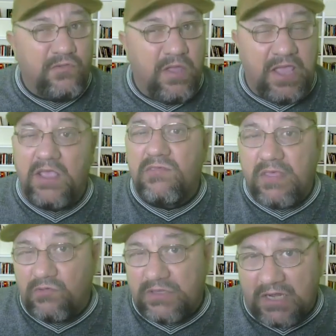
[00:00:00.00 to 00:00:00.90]
à
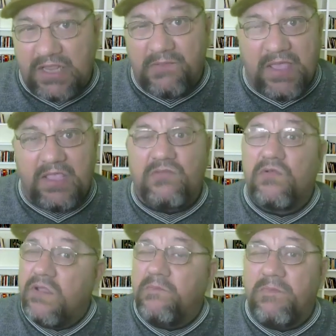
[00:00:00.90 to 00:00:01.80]
doença, ao
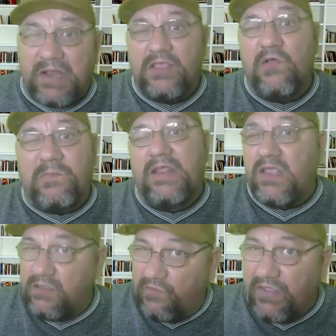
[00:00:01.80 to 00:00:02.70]
tratamento, para
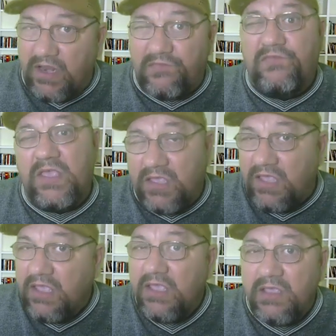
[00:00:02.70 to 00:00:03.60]
que o perito
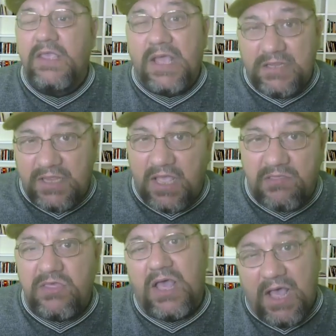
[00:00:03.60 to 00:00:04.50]
verifique e
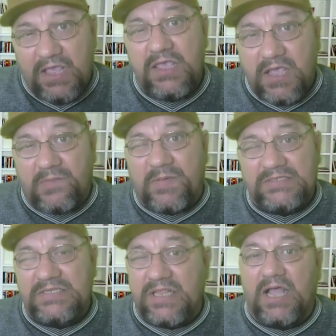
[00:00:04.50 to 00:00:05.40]
ateste a
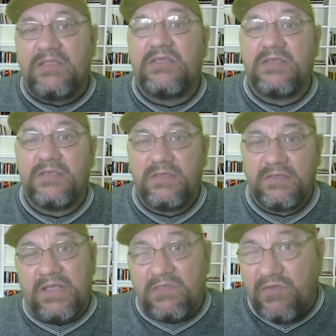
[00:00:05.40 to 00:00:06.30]
incapacidade.
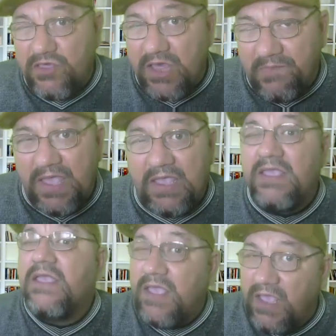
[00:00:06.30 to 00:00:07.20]
Mas
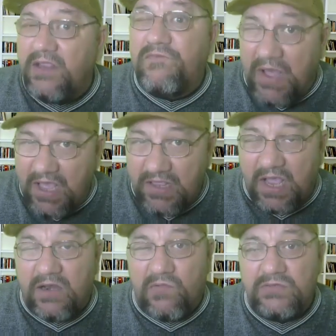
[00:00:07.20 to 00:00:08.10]
veja bem, ele
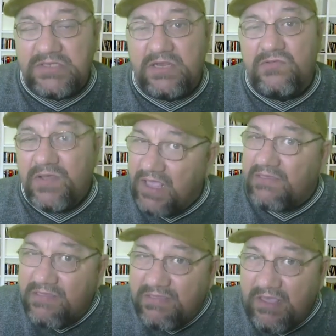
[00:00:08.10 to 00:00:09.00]
vai dar o
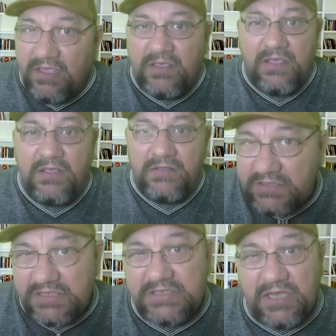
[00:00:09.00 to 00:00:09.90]
auxílio doença, sim,
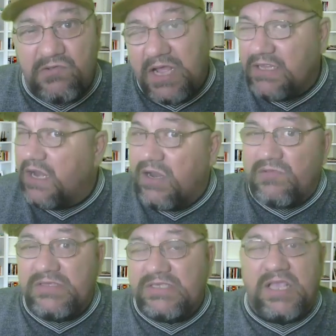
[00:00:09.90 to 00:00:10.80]
caso esse
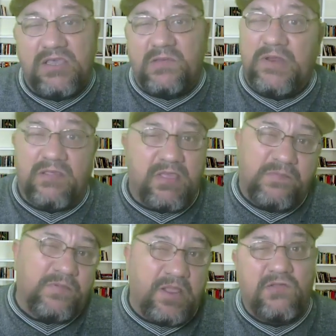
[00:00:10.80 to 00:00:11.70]
segurado ele não esteja,
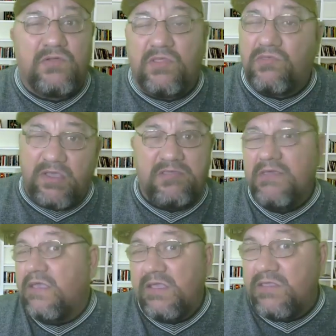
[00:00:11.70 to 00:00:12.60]
por exemplo, em
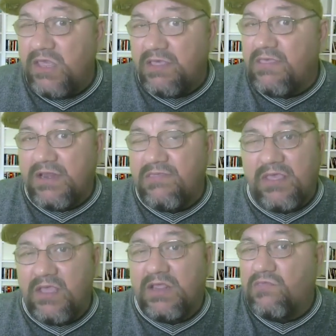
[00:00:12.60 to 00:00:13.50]
condições de
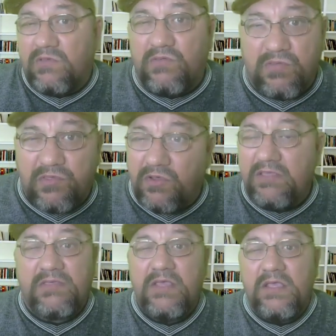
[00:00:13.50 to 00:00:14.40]
exercer as suas
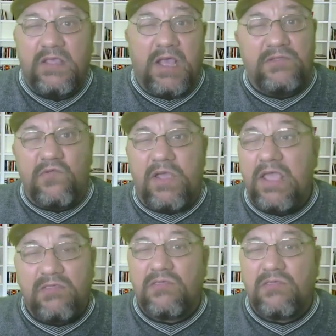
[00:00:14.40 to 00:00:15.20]
funções. A